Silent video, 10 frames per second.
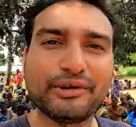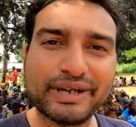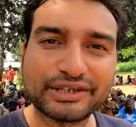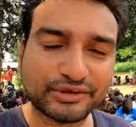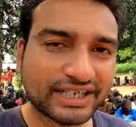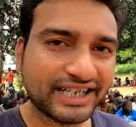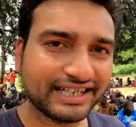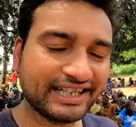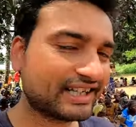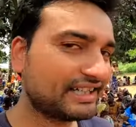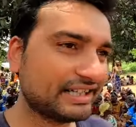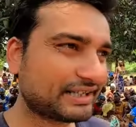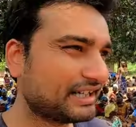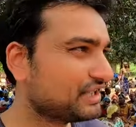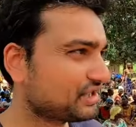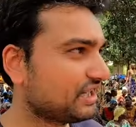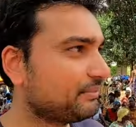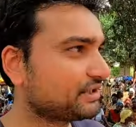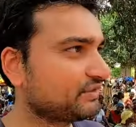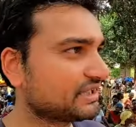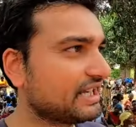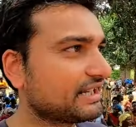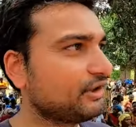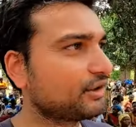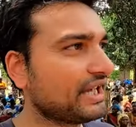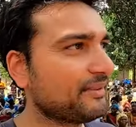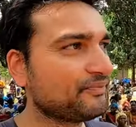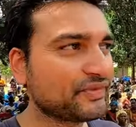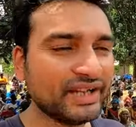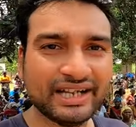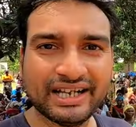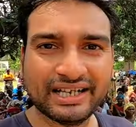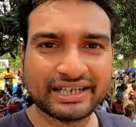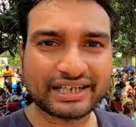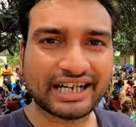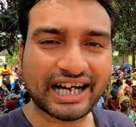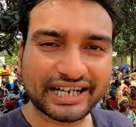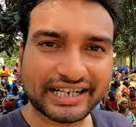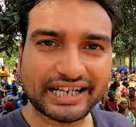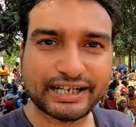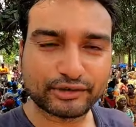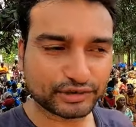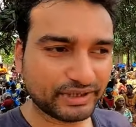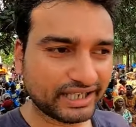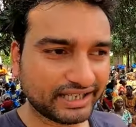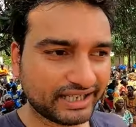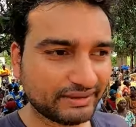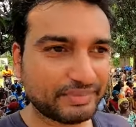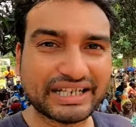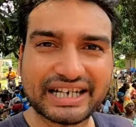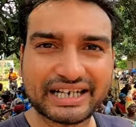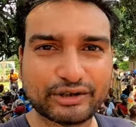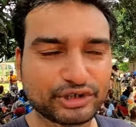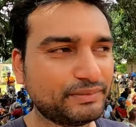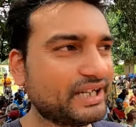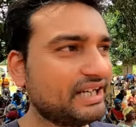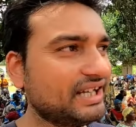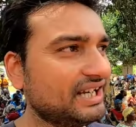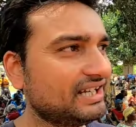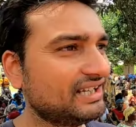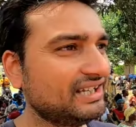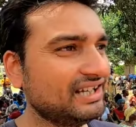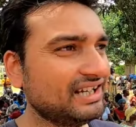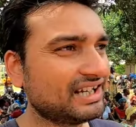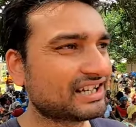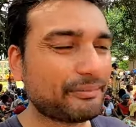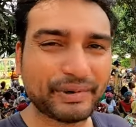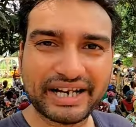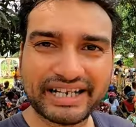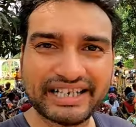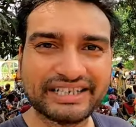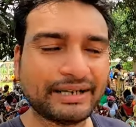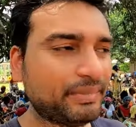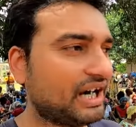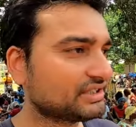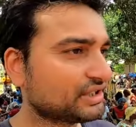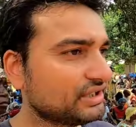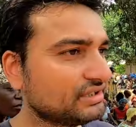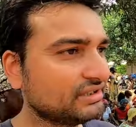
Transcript: आंखों में आंसू आ जाएंगे अगर ये कंडीशन आप इस वक्त देख रहे होगे कि खाने के लिए कुछ भी नहीं है पीने के लिए कुछ भी नहीं है कपड़े नहीं हैं इनके पास